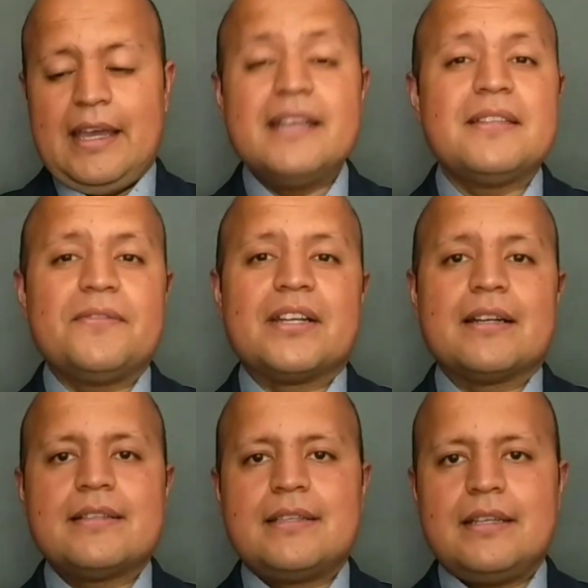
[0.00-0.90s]
Esta
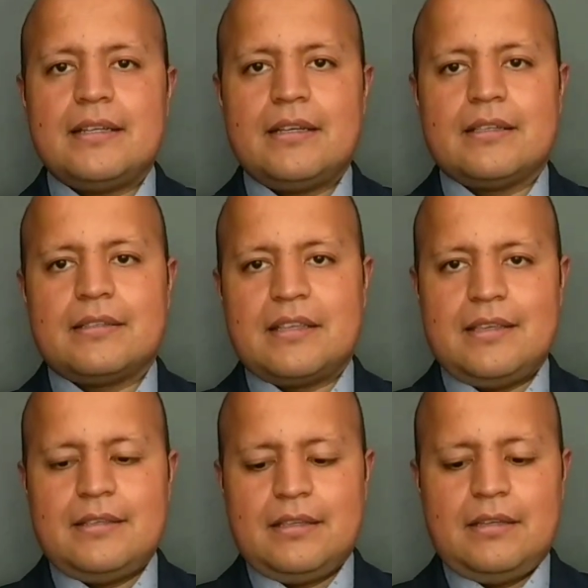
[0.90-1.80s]
fragancia se
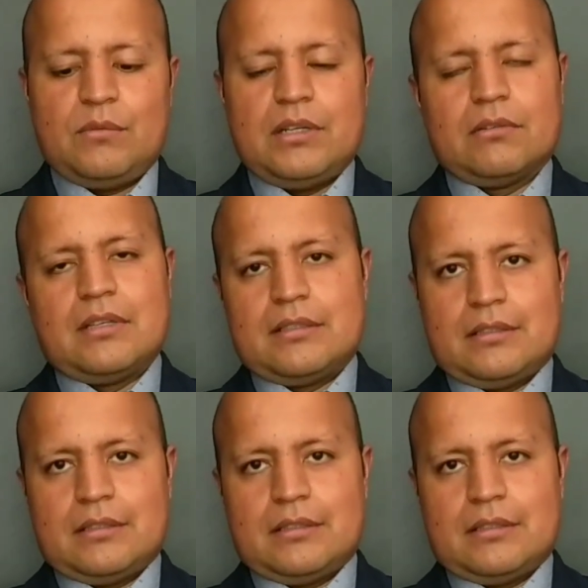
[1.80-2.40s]
dice, y bueno,